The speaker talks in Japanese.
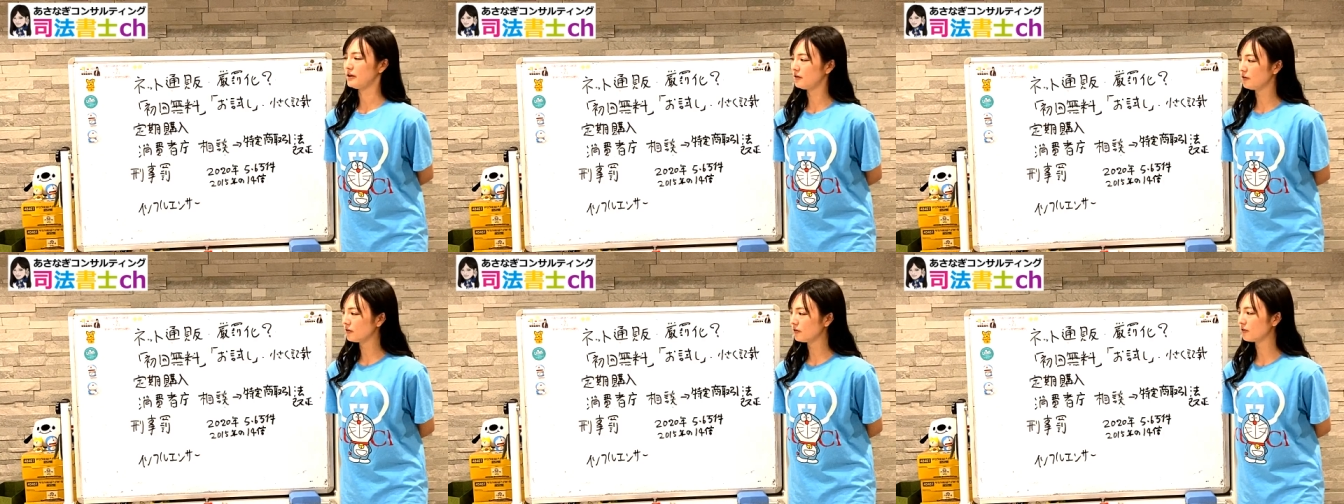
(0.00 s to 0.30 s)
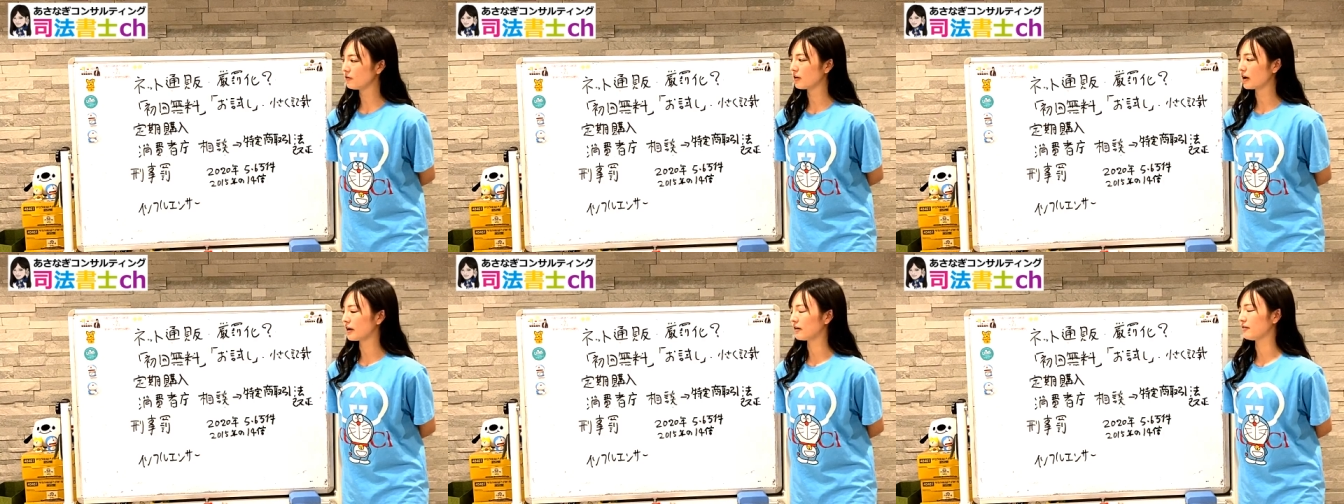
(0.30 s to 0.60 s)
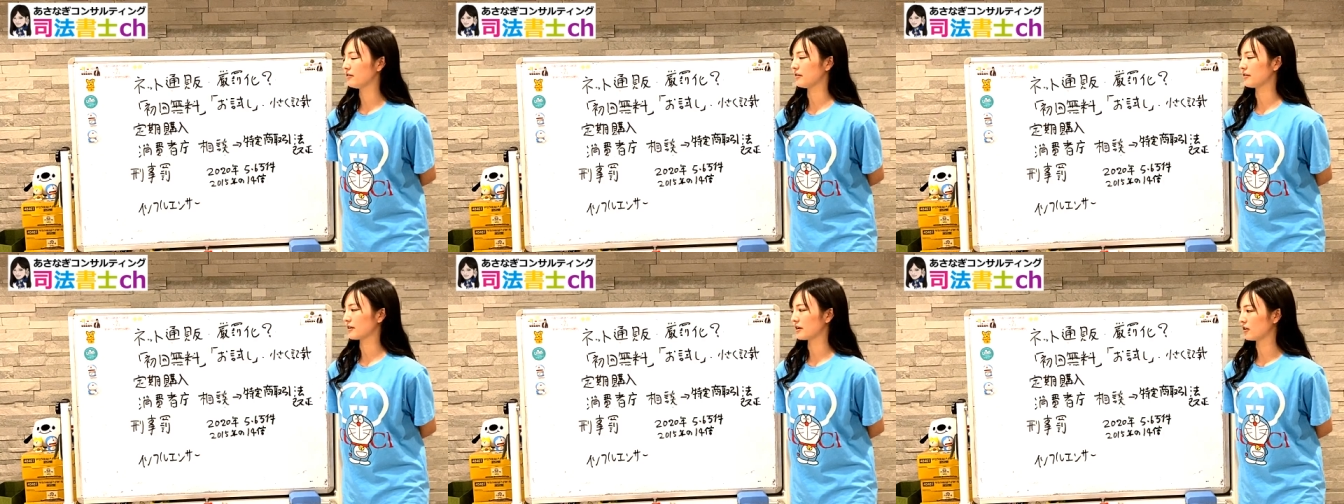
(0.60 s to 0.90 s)
いろいろあ
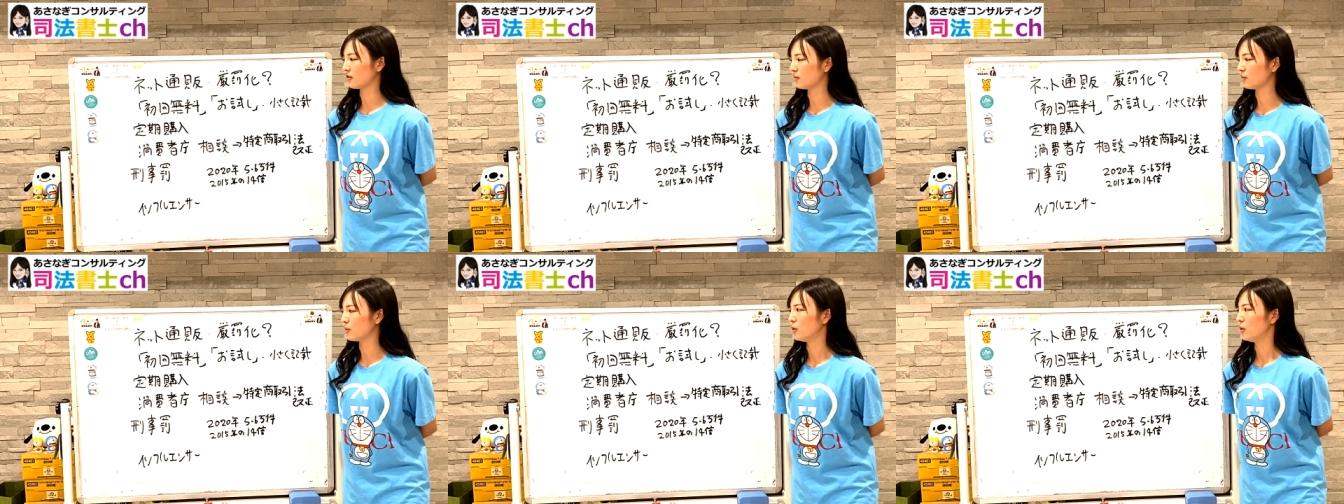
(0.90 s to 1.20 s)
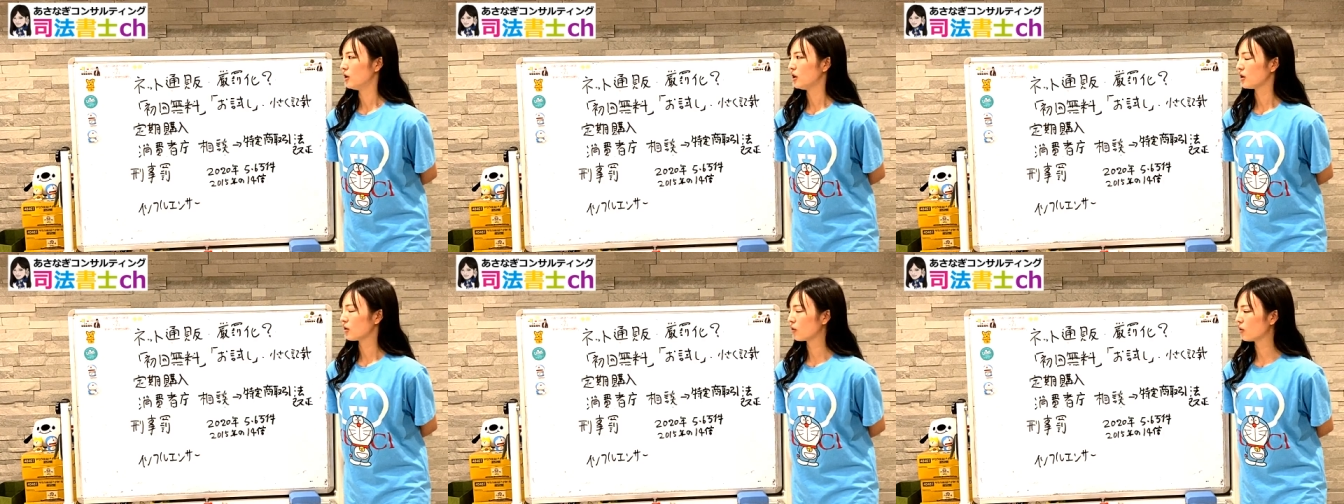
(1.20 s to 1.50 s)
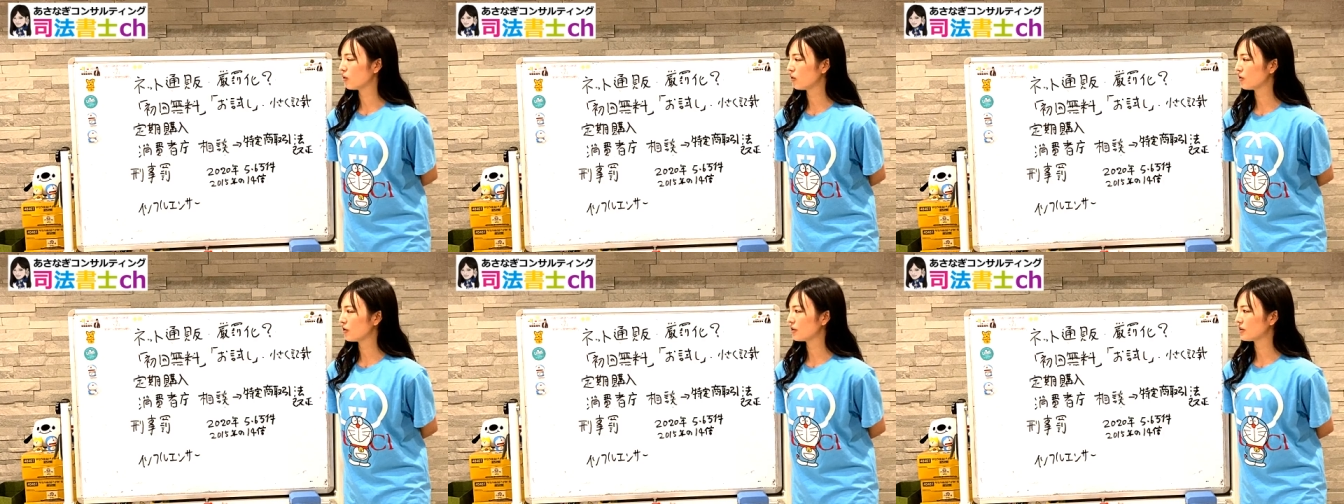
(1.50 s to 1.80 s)
るんですけれども
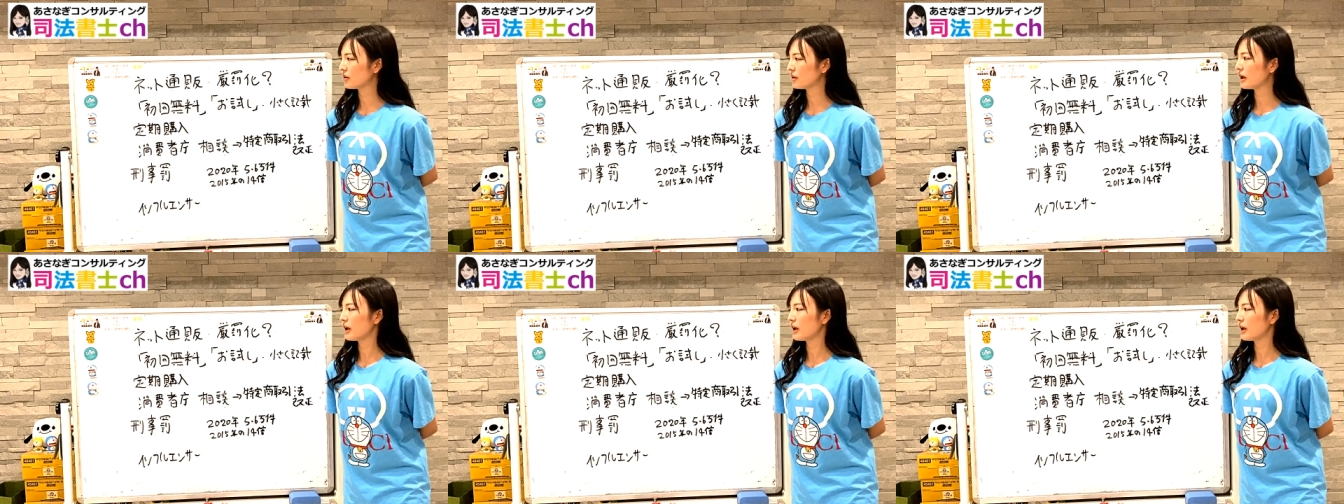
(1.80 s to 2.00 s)
こういっ